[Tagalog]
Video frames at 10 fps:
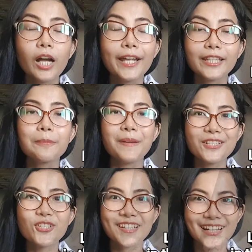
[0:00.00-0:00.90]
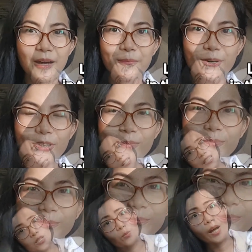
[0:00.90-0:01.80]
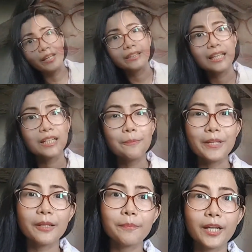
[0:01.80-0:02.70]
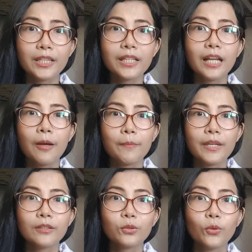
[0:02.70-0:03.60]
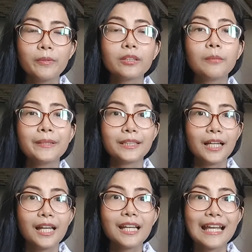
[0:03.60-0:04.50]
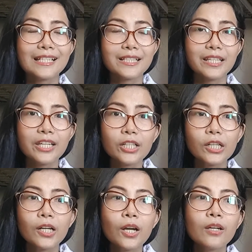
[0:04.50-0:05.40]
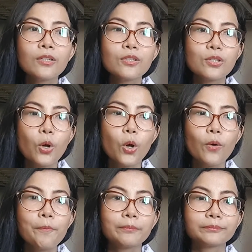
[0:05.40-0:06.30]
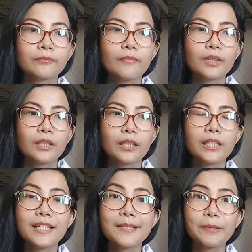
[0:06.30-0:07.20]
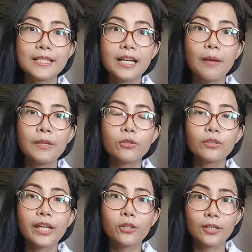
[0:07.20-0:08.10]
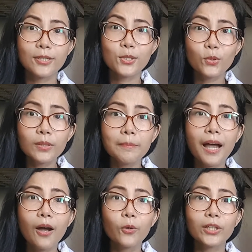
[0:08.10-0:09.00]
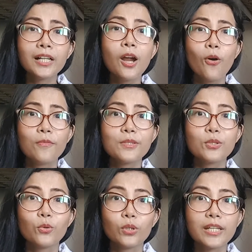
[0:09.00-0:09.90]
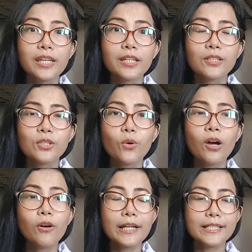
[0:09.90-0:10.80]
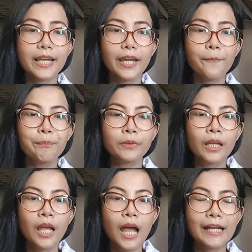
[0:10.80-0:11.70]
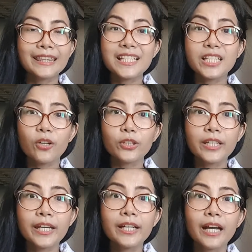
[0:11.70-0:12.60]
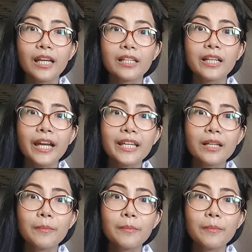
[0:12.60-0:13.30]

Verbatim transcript: 400 pesos inabot. This one, talagang pinag-pray din namin to ng matagal last year. So, inisip kasi namin kung regular school ba or homeschooling. So, ako kasi, ang tansya ko din kay Riley, kaya